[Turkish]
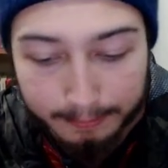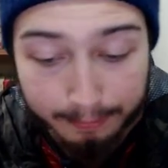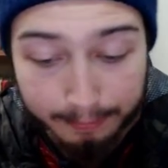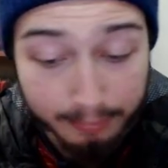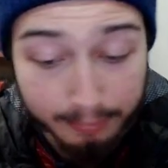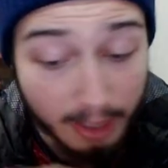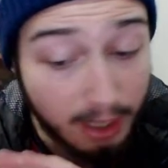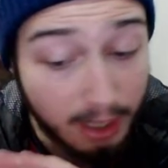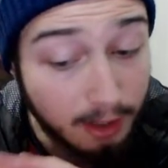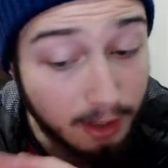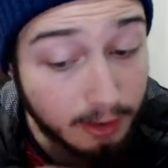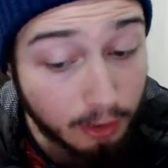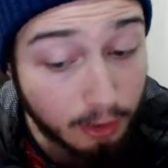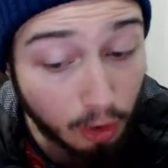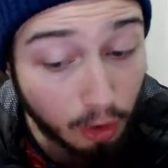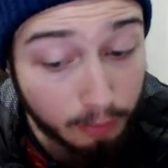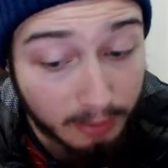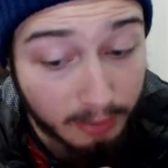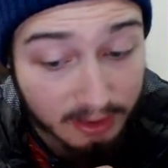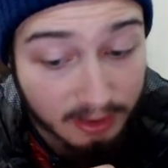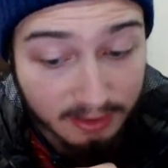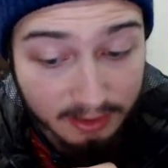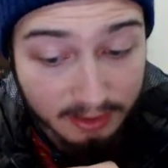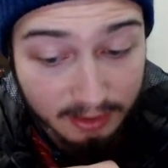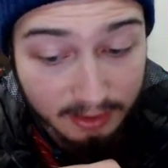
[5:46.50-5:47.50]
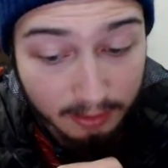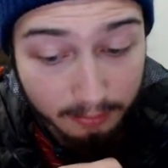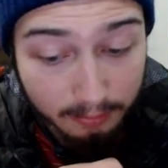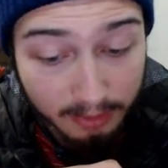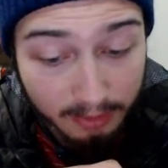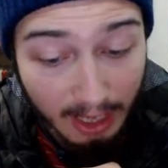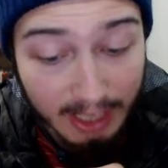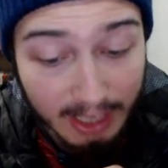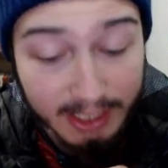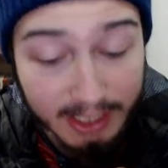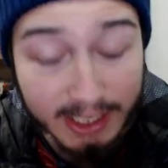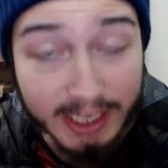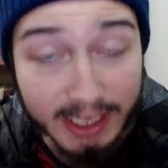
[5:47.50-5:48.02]
Belli de olmaz.
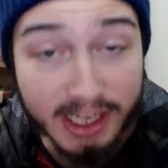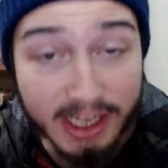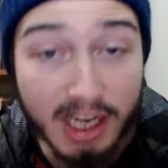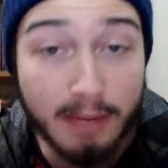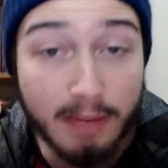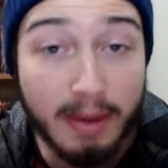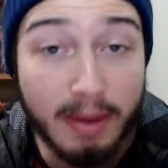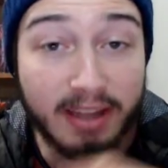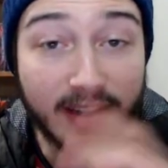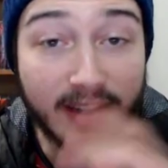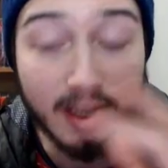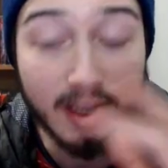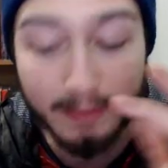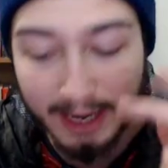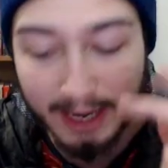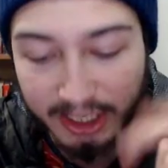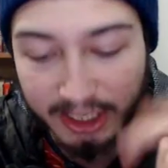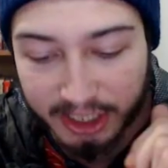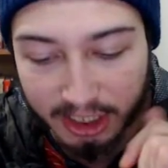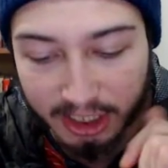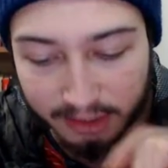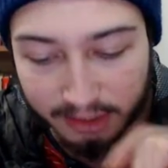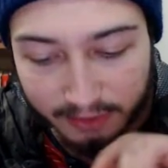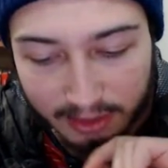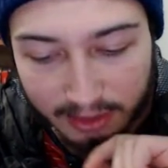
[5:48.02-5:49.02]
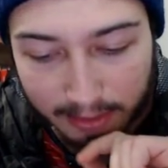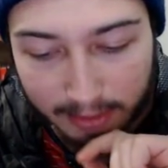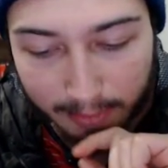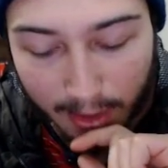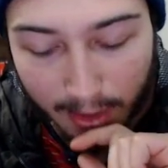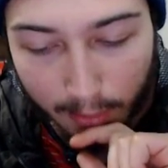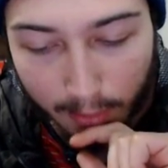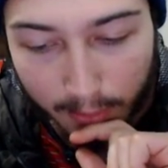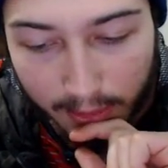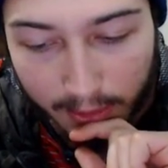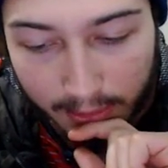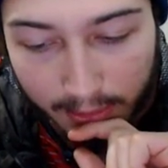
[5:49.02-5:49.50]
Belki de yeni metayı ben keşfettim abi.